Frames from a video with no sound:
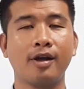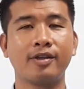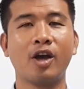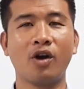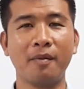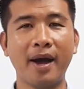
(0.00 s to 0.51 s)

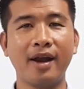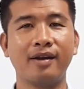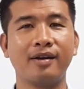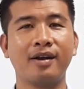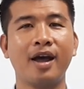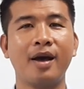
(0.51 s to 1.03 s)
Chào các bạn,
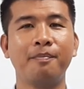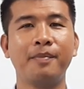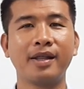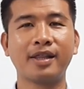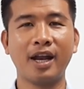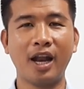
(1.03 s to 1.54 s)

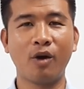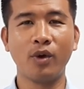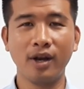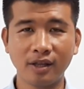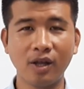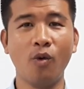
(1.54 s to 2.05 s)
mình tên là Nguyễn
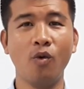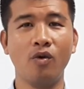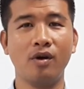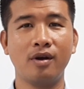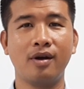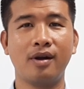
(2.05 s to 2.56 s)
Đức Tú,
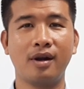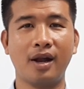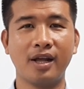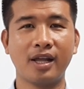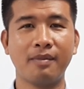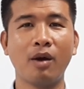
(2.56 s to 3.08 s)
là
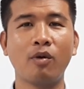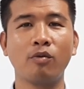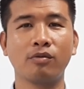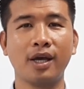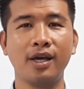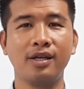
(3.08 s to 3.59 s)
giám đốc
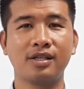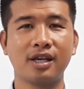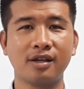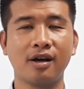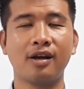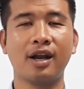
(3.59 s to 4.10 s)
công ty xây
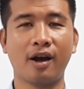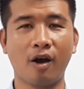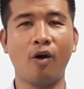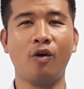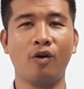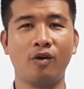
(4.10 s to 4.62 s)
dựng Laco.
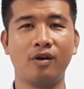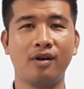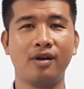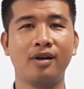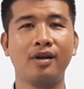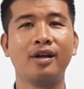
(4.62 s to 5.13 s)

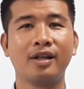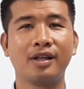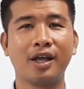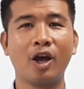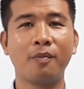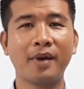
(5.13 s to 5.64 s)

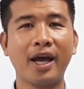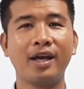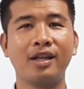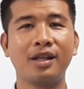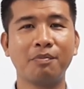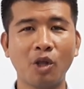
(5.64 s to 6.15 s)
Thì hôm nay
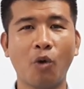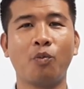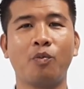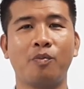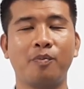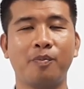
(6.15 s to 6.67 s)
tiếp tục
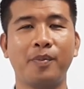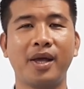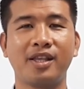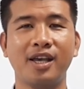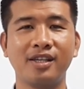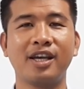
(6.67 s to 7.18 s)
mình
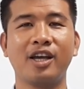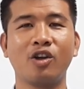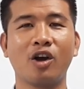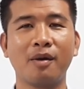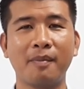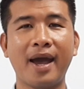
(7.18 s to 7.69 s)
chia sẻ cho
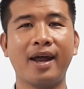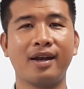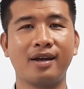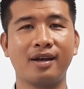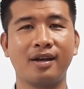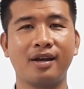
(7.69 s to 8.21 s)
các bạn
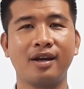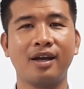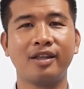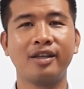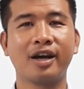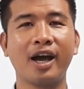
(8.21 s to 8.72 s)

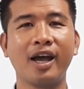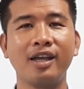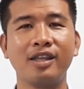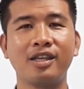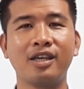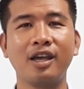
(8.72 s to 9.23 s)
những cái
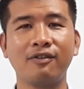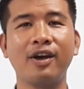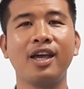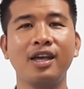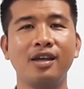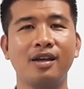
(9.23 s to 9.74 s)
chi
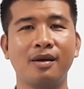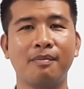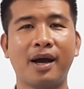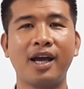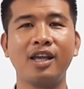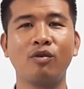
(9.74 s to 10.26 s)
phí mà
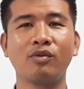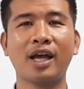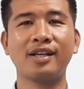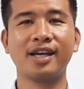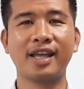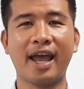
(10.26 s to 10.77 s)
khi chúng ta
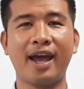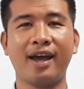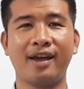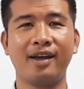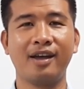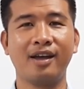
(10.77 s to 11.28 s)
xây nhà
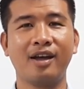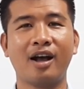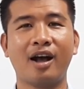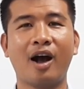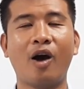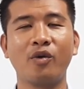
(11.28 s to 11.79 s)

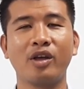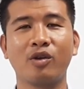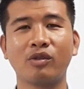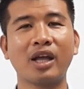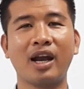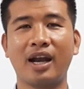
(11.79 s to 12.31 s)
hầu như
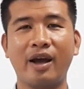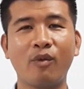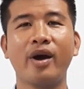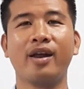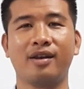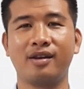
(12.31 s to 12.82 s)
chúng ta lãng
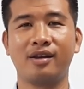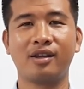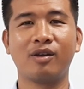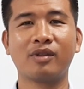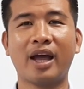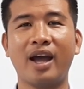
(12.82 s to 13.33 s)
quên
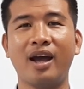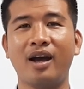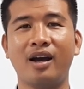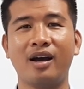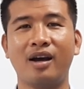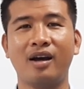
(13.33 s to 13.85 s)
chúng ta
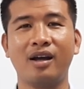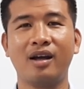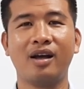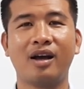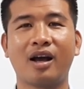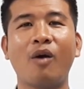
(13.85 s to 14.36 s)

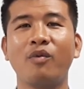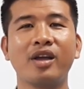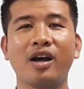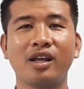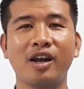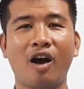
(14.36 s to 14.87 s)
không nhớ
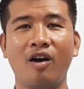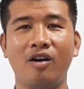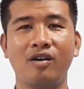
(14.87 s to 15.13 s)
tới nó